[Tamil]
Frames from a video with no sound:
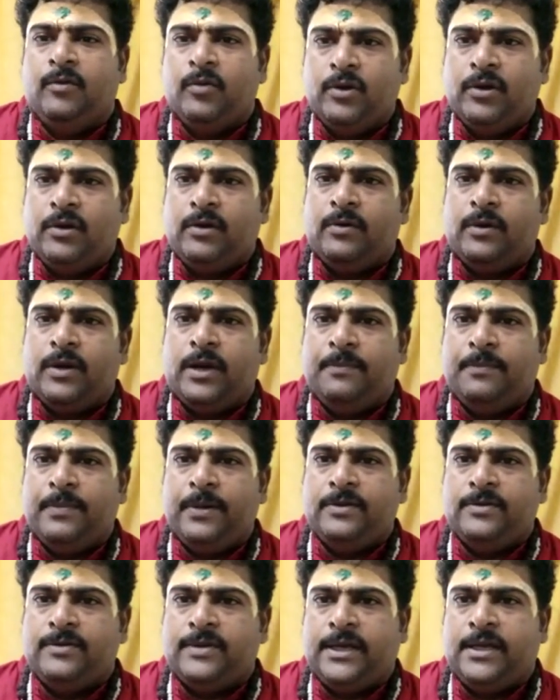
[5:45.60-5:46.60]
ஒன்
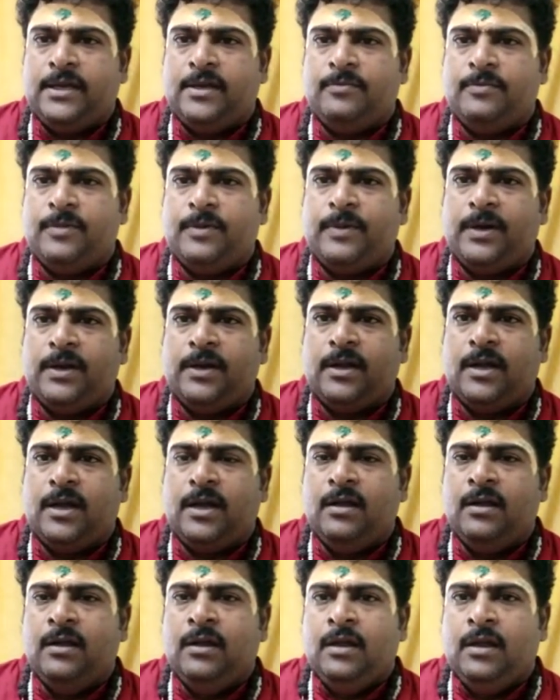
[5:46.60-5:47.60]
எப்படி செய்யணும் அப்படின்னா
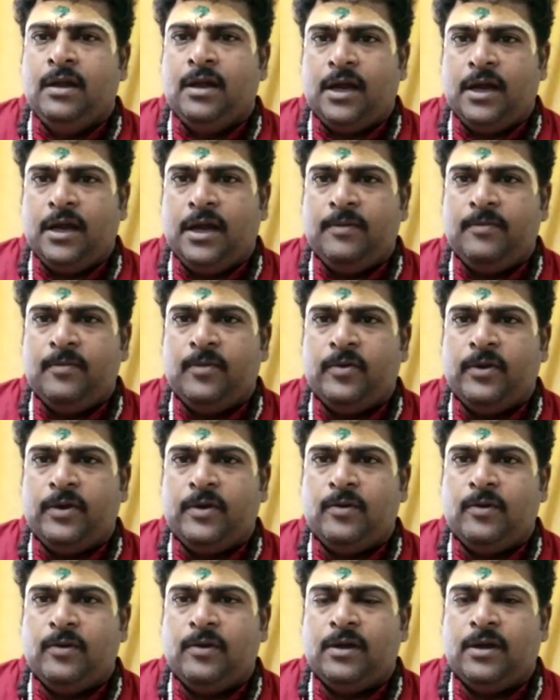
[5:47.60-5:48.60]
கண்ணை
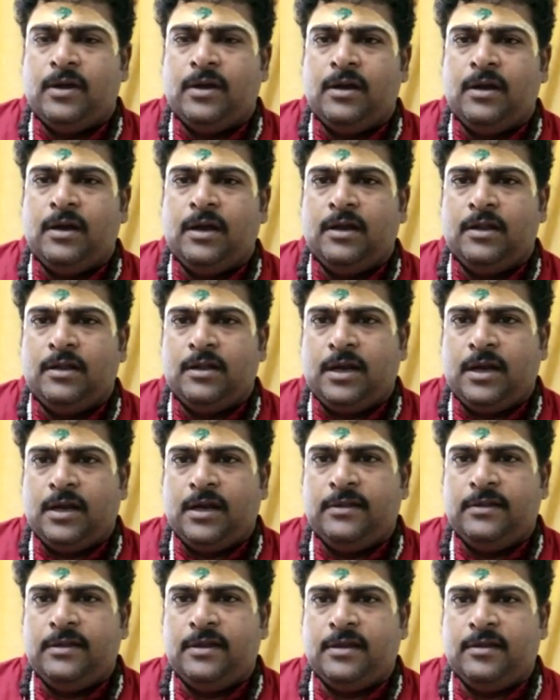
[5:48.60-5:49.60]
மூடிக்கொள்ளுங்கள் அல்லது
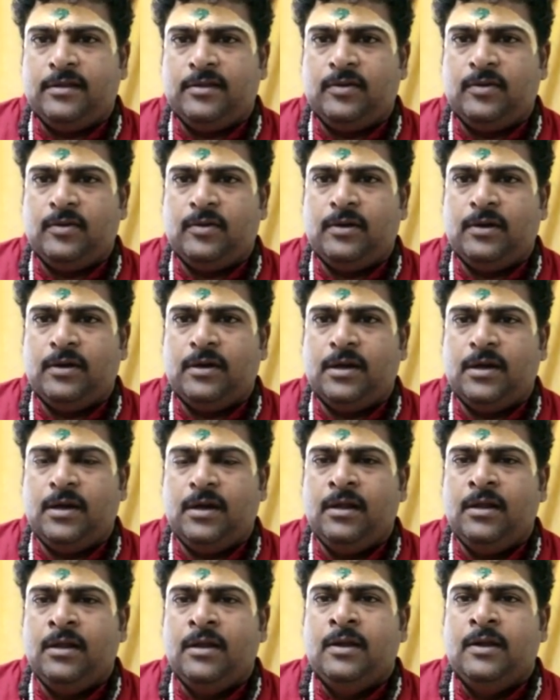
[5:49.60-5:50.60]
கண்ணை திறந்து கொள்ளுங்கள்
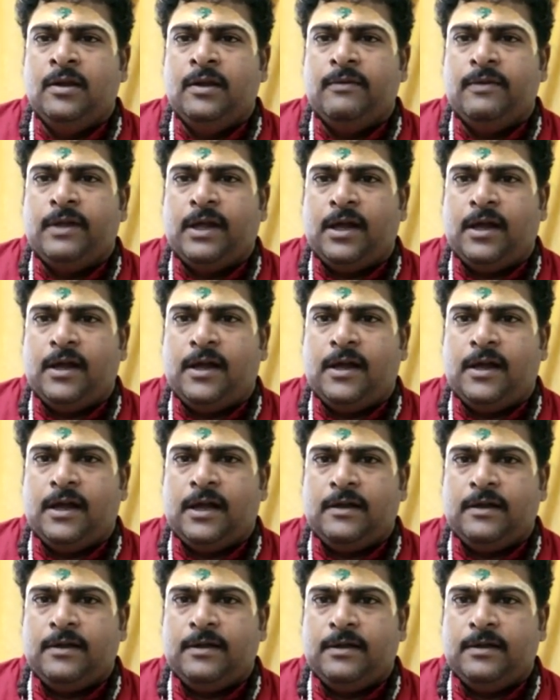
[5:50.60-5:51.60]

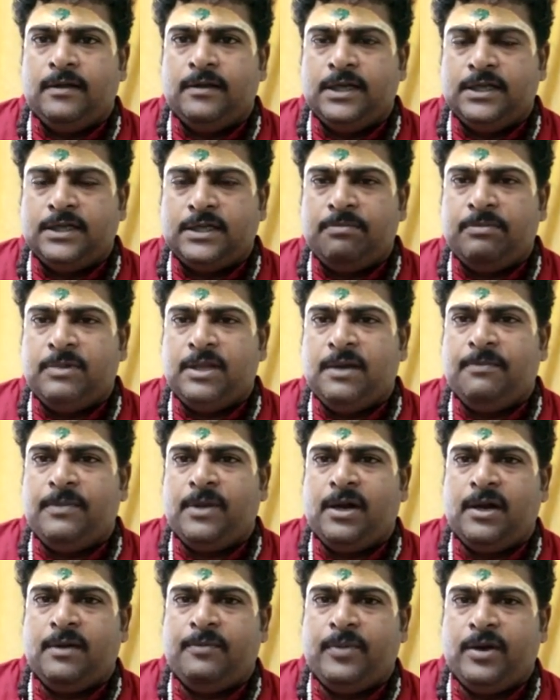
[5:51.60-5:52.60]

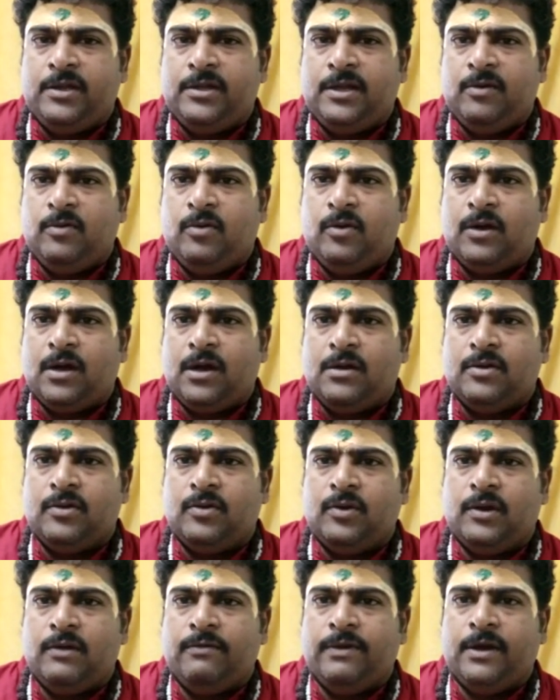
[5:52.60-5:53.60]
நிசப்தமான பகுதியில் உட்கார்ந்து
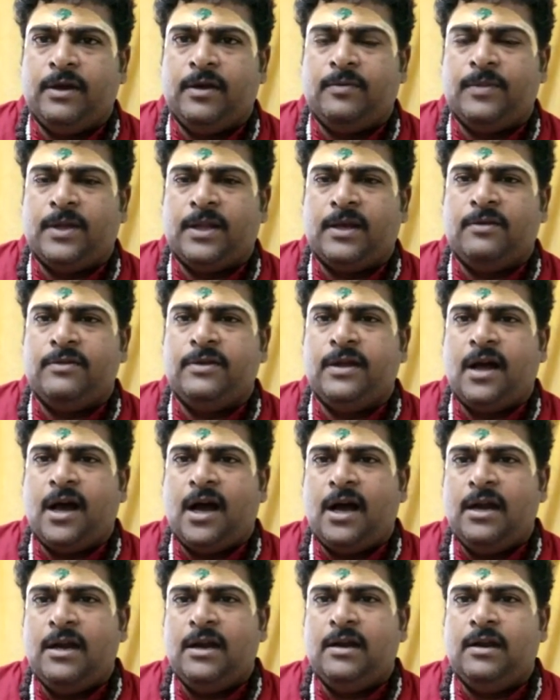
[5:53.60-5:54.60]
கொள்ள வேண்டும் அதாவது
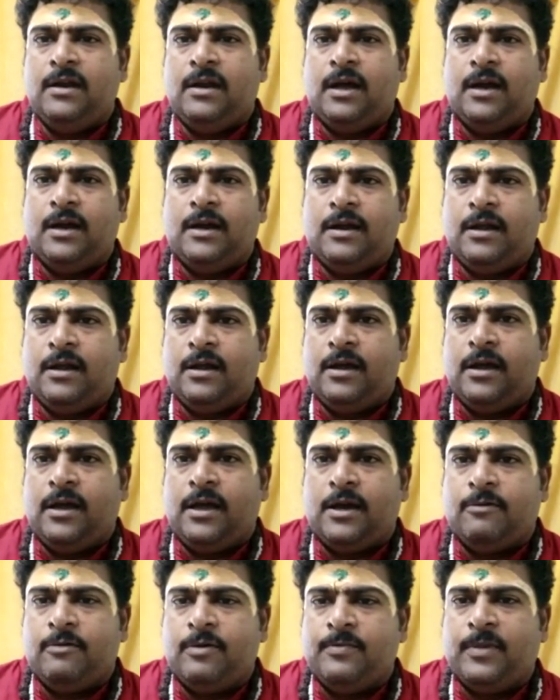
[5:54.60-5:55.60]
ஆள் ஆன
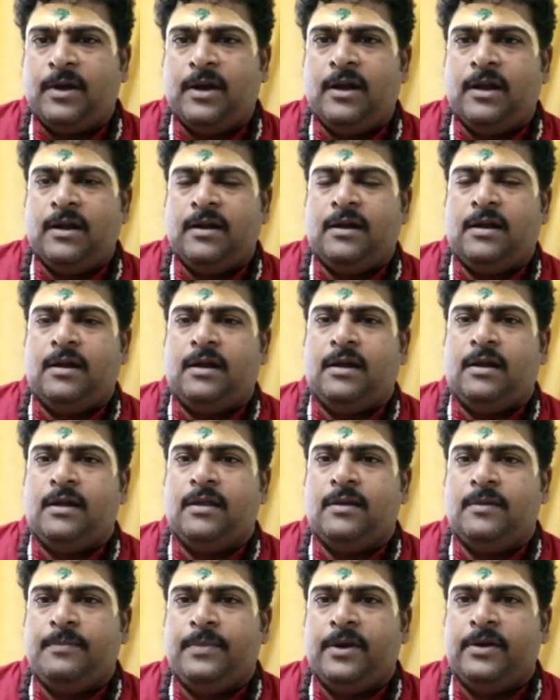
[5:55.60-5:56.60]

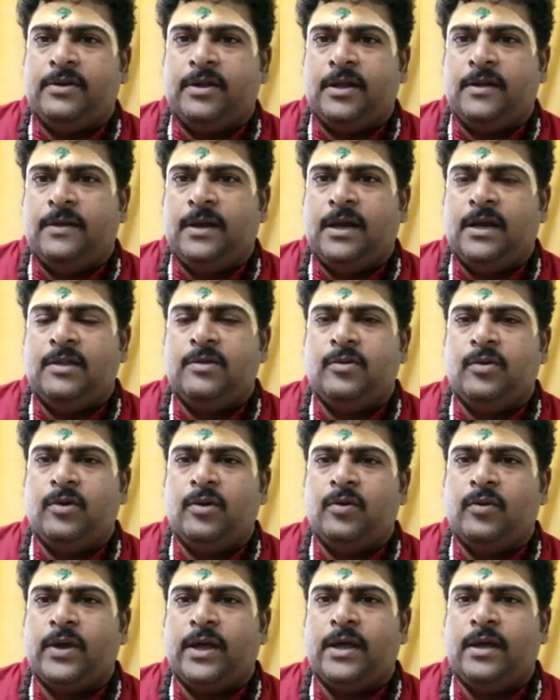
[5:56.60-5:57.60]
அரவமில்லாத பகுதி அல்லது
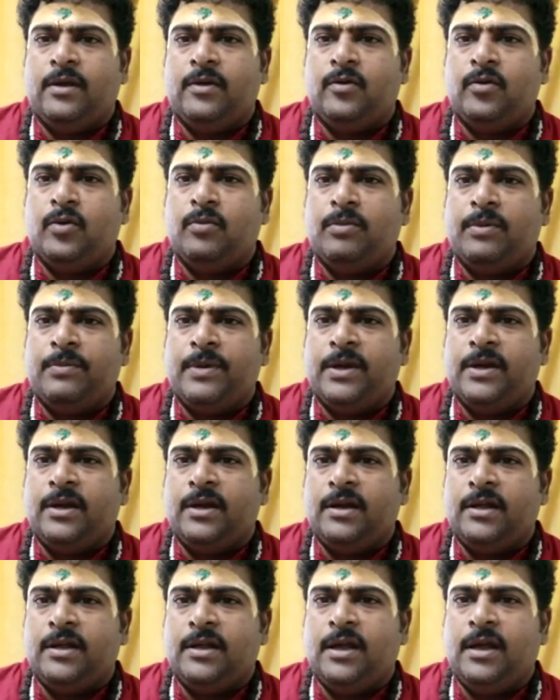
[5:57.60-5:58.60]
உங்களுடைய ரூம் அப்படின்னா
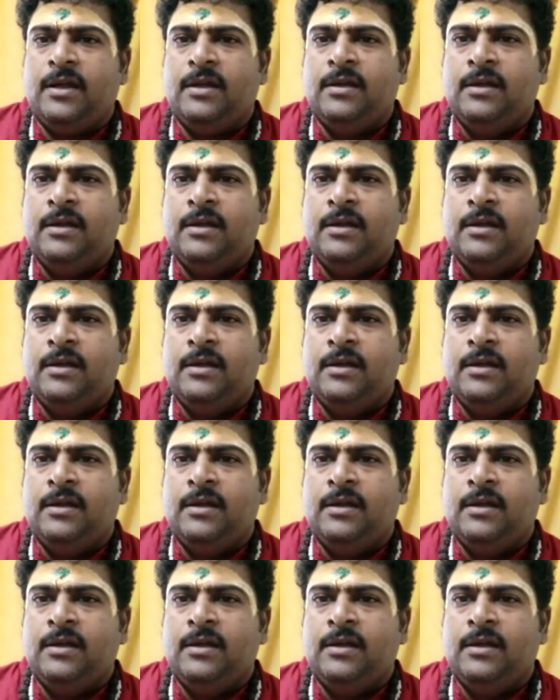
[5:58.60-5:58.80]
நீங்க